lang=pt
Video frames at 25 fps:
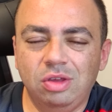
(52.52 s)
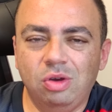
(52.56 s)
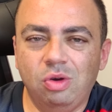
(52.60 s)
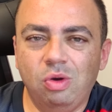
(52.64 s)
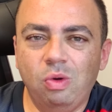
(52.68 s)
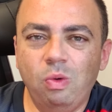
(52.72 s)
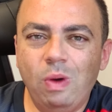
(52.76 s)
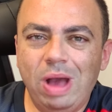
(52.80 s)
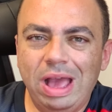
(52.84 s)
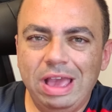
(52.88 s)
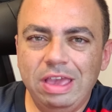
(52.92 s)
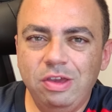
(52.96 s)

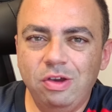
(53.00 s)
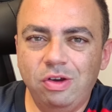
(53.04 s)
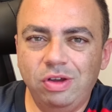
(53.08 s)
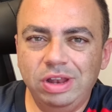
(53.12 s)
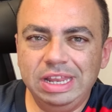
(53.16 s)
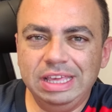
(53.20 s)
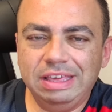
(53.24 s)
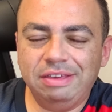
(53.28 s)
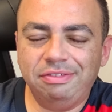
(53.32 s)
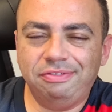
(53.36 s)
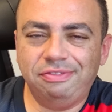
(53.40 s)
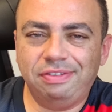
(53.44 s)
O
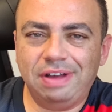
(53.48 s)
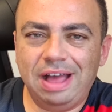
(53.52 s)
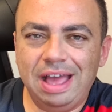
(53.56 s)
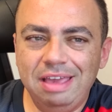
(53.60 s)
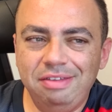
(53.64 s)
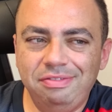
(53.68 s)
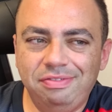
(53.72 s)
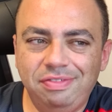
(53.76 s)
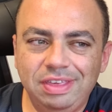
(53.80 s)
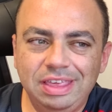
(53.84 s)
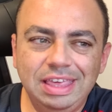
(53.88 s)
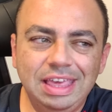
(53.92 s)
Ionic
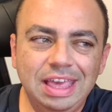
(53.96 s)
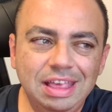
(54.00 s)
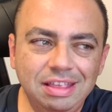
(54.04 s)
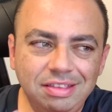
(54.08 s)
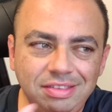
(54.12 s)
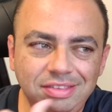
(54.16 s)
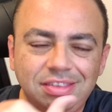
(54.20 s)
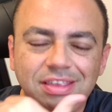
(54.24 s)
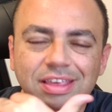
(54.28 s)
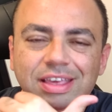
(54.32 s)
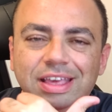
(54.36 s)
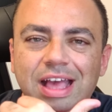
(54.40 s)
5 e
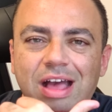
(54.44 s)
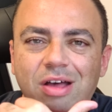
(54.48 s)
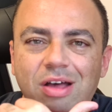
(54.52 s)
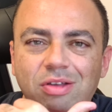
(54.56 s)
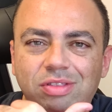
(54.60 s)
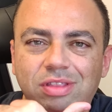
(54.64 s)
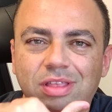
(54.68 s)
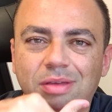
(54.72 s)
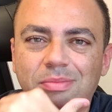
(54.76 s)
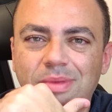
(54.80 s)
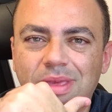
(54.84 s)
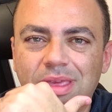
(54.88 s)
esse
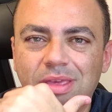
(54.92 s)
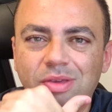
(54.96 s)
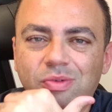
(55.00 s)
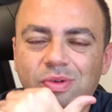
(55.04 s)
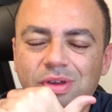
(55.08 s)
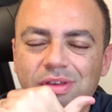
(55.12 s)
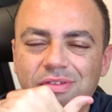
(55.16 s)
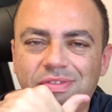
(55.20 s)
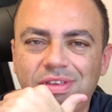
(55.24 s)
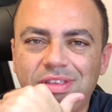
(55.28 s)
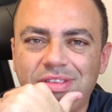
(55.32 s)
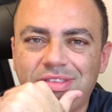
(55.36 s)
carro também, o
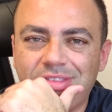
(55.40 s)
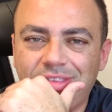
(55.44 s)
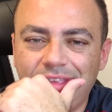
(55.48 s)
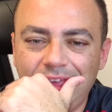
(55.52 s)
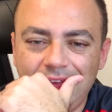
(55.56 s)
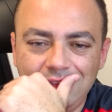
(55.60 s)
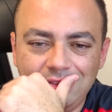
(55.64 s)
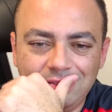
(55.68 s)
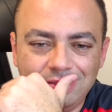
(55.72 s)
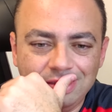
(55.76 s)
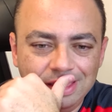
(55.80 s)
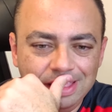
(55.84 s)

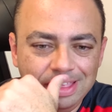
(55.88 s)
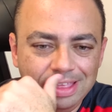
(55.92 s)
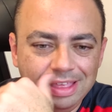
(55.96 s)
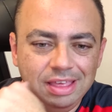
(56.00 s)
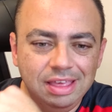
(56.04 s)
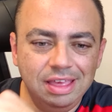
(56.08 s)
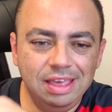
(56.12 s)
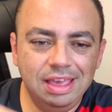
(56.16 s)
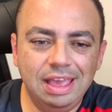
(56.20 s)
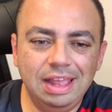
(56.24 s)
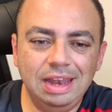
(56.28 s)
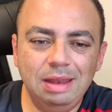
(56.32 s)
EV6,
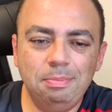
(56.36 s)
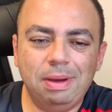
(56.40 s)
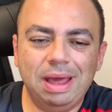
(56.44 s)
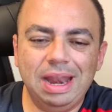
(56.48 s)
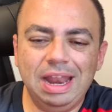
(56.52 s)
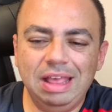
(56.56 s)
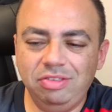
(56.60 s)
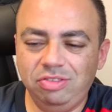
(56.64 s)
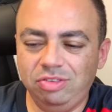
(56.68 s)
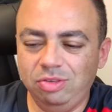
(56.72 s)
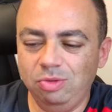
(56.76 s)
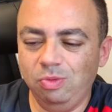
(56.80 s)
ele
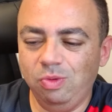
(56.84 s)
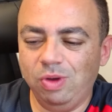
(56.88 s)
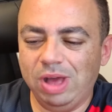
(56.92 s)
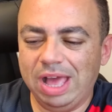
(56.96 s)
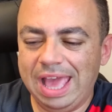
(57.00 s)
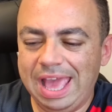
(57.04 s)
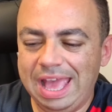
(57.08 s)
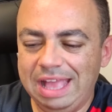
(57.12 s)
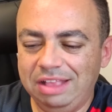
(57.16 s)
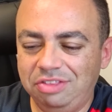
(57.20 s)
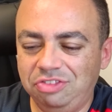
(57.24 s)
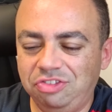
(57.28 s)
parece um
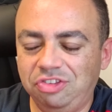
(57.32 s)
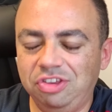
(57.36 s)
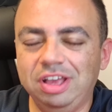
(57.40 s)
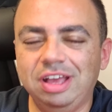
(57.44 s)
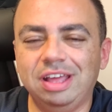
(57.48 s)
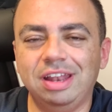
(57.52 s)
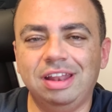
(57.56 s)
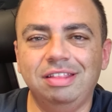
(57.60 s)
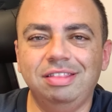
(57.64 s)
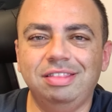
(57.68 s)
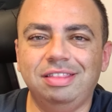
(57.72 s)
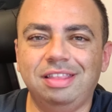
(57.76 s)
hatch
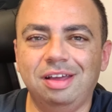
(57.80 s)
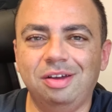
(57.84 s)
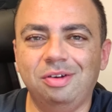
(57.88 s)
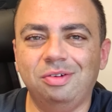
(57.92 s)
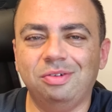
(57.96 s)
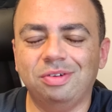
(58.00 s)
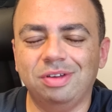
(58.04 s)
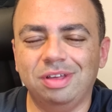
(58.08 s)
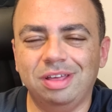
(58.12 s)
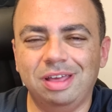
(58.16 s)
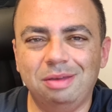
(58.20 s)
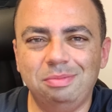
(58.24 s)

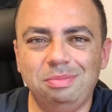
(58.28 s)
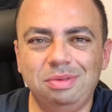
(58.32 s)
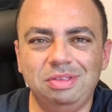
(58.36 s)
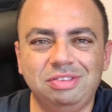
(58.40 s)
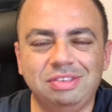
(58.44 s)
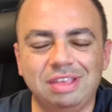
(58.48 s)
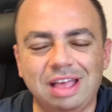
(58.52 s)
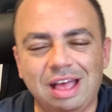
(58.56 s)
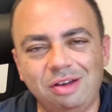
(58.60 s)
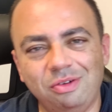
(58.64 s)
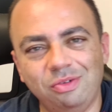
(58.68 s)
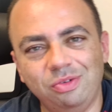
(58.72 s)
grandão, é
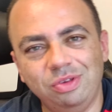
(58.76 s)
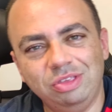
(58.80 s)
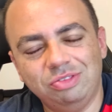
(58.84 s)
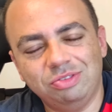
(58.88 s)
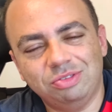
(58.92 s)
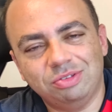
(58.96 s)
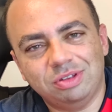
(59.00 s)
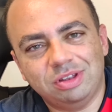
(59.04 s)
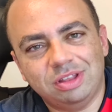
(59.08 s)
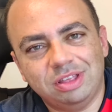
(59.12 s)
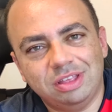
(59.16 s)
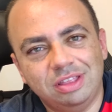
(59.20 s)
bizarro
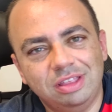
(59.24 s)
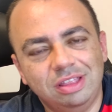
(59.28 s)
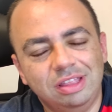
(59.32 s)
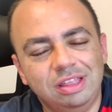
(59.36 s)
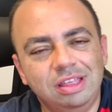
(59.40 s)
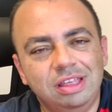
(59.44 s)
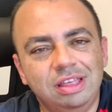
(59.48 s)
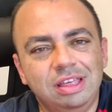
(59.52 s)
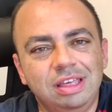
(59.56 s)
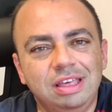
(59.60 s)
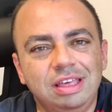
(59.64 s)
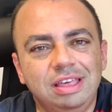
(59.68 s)
isso, né?
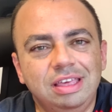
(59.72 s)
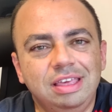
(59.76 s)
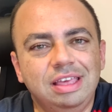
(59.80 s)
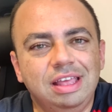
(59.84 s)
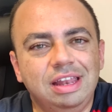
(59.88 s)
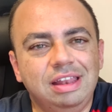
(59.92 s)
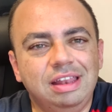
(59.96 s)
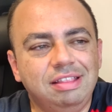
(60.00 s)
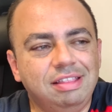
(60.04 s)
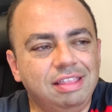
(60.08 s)
E ele